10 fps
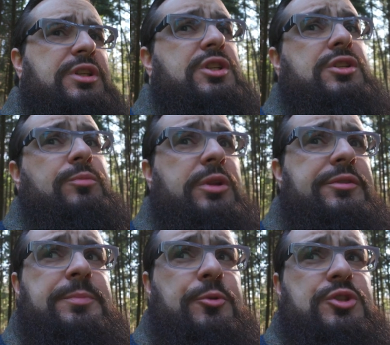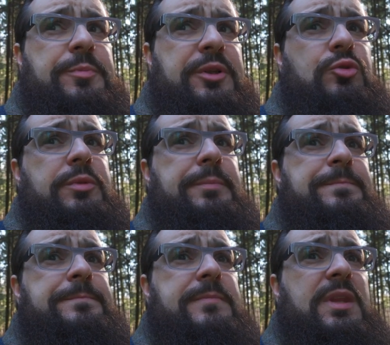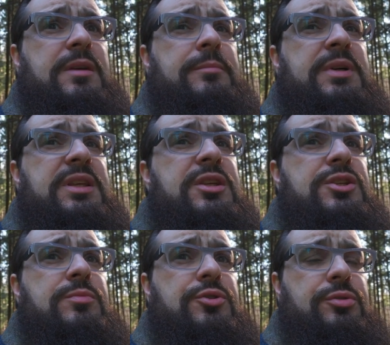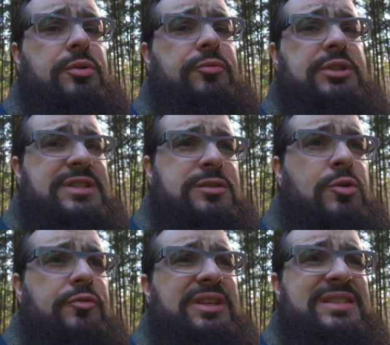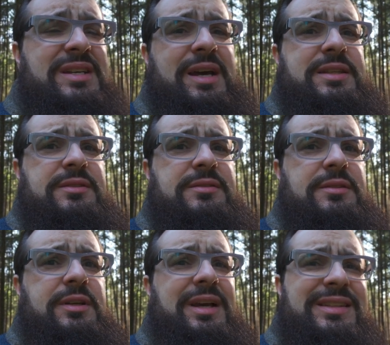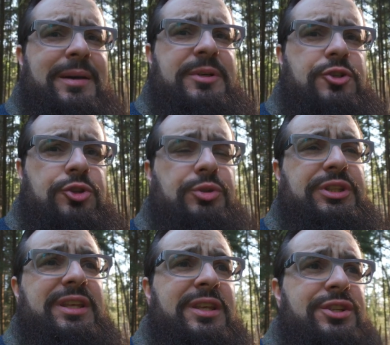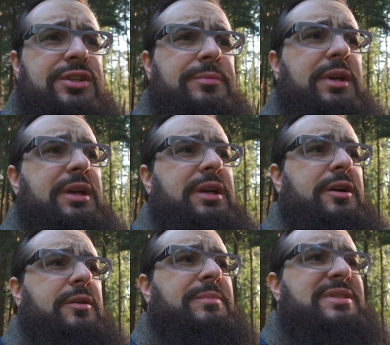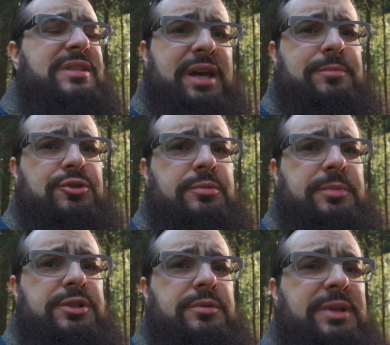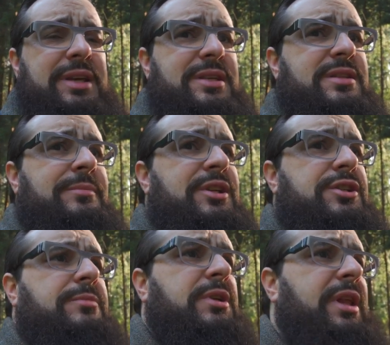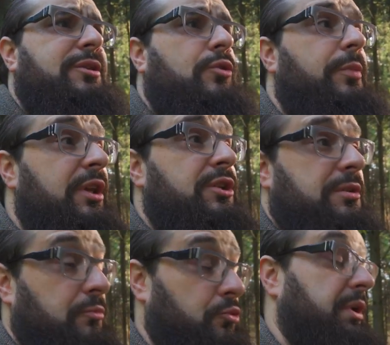ищем. Ну, давайте просто подумаем. Мы ищем что? Вот слово «искать». Когда мы что-то ищем, мы знаем, что мы ищем. Да? Если мы ищем клад, то мы ищем ну,